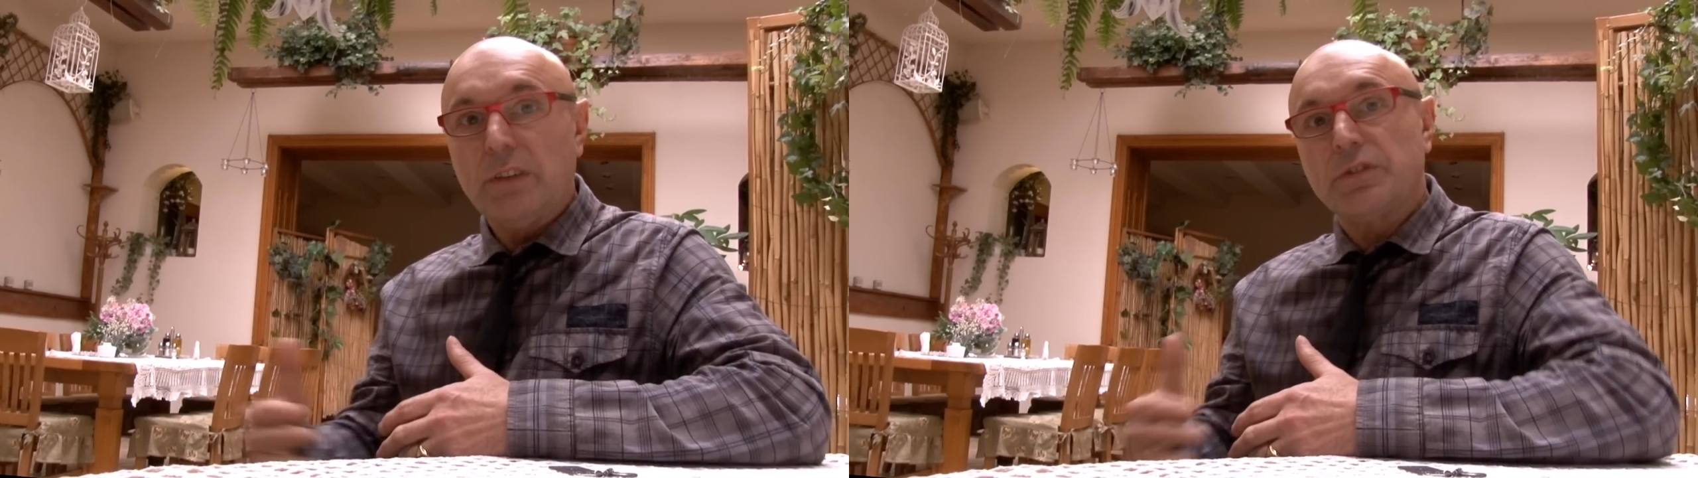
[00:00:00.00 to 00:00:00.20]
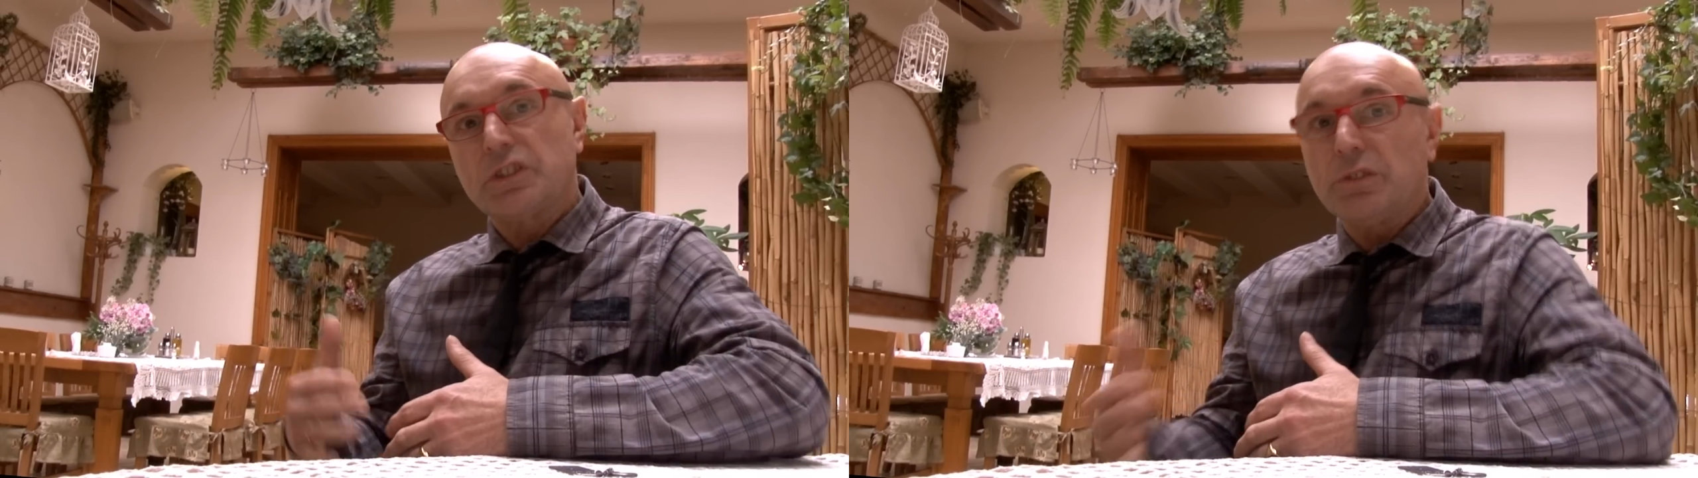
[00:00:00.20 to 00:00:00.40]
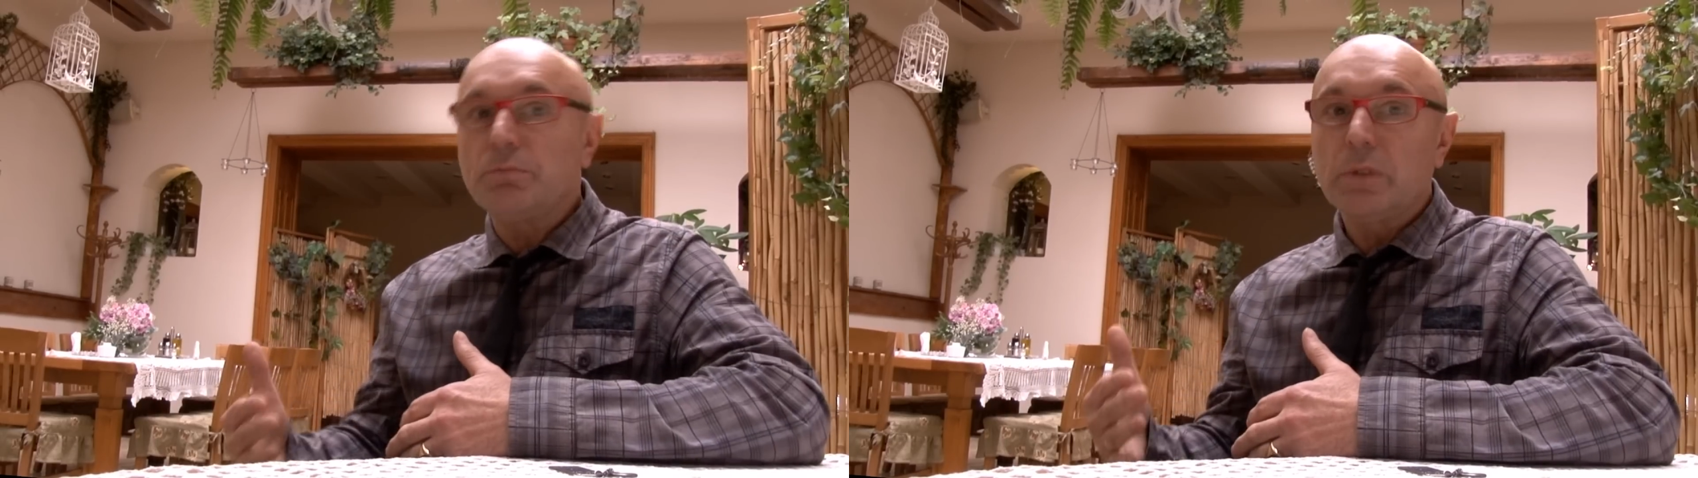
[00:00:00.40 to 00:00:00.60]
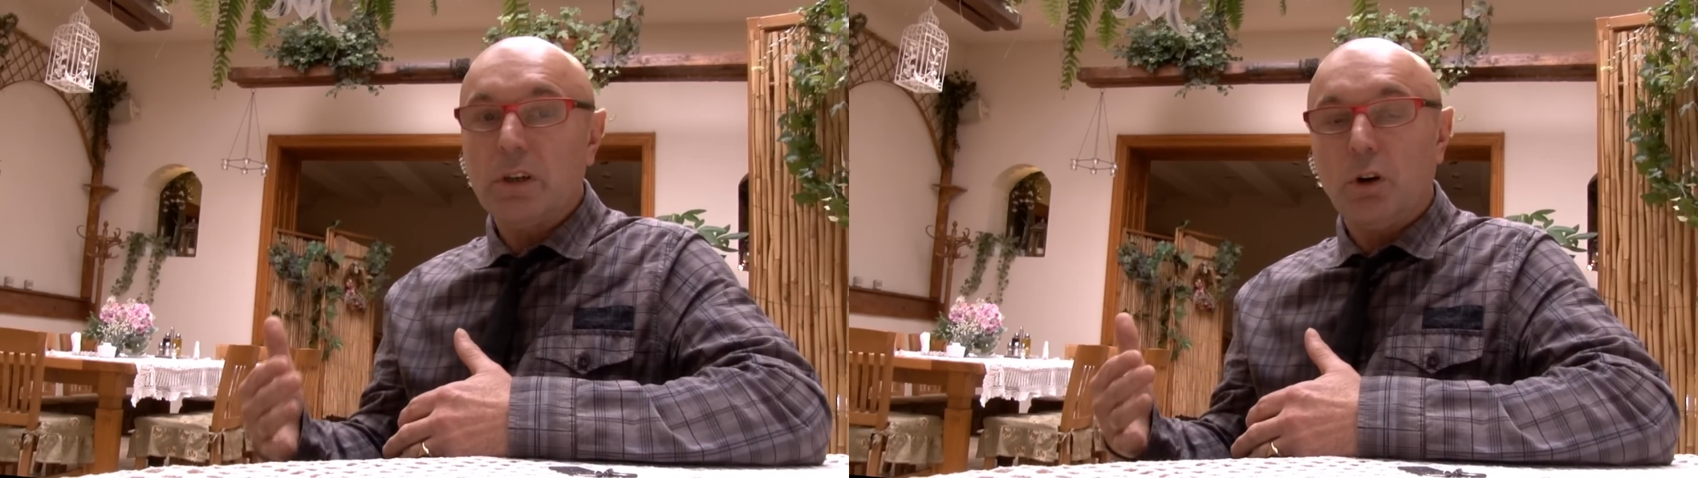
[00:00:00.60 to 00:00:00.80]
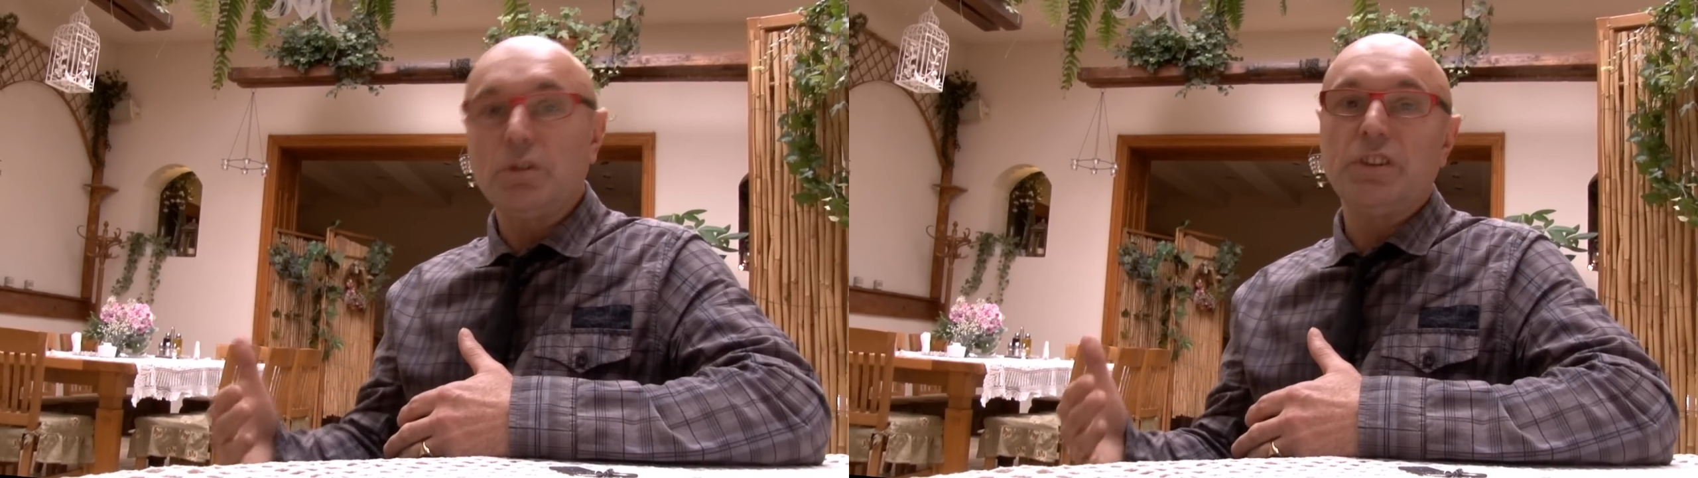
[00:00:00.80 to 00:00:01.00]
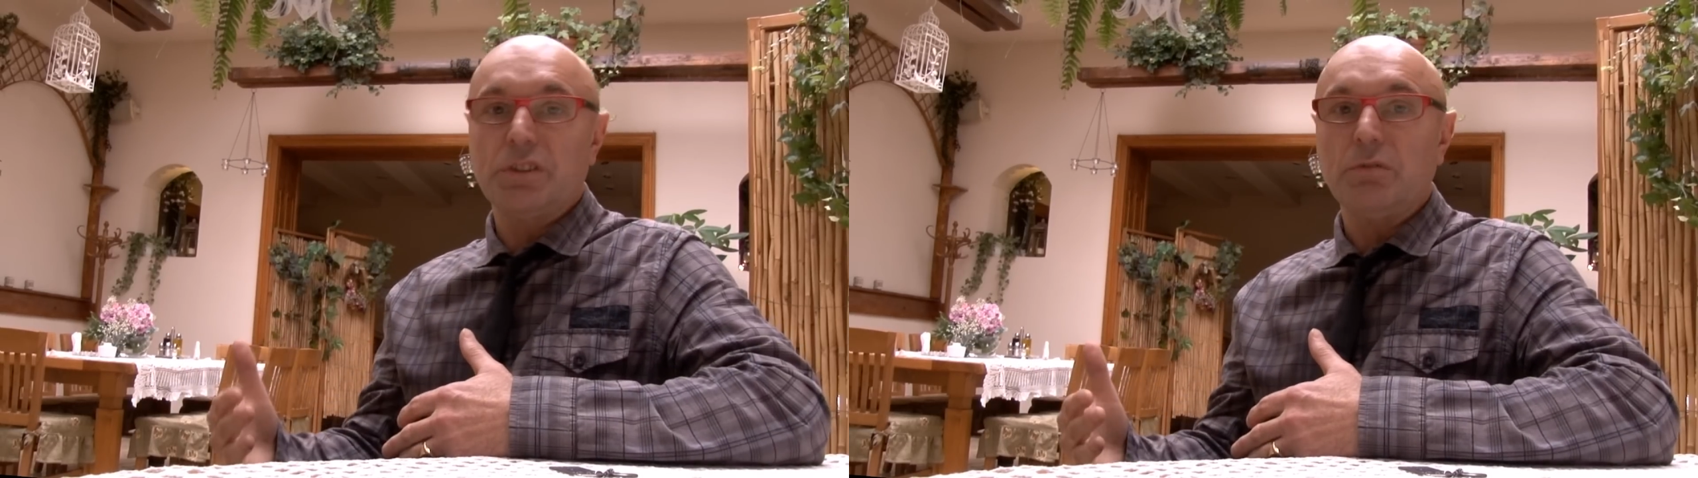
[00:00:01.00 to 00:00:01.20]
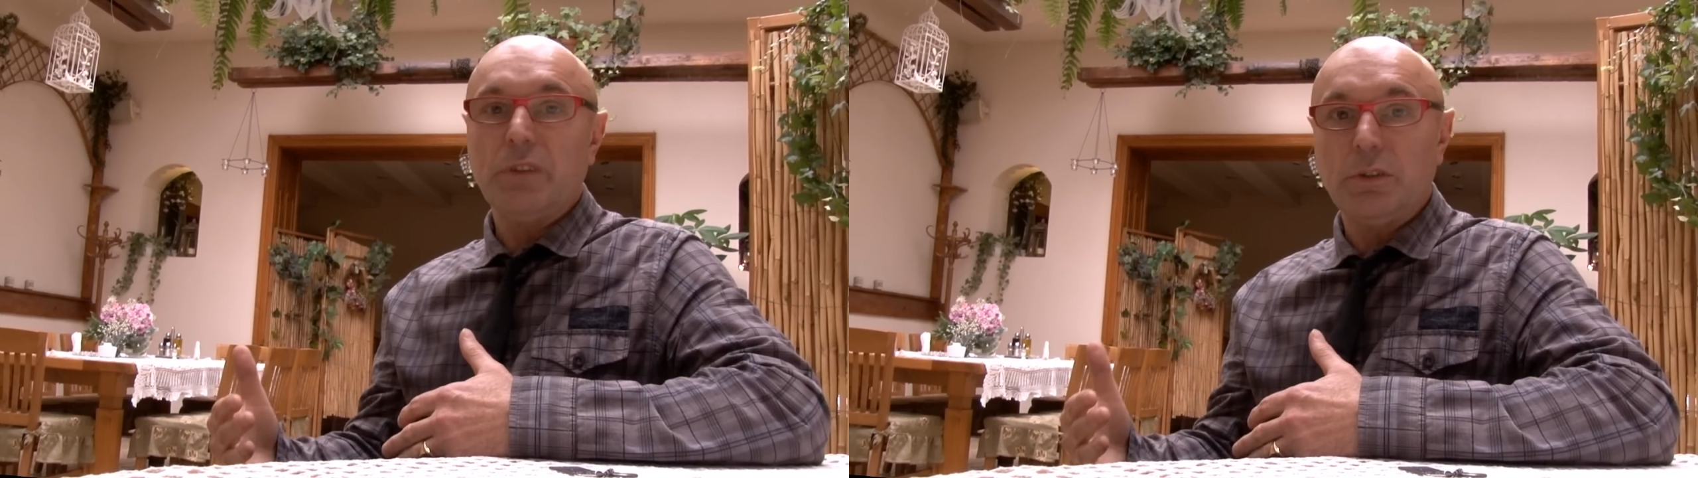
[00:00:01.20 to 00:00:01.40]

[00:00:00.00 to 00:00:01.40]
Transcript: W czym oni chcą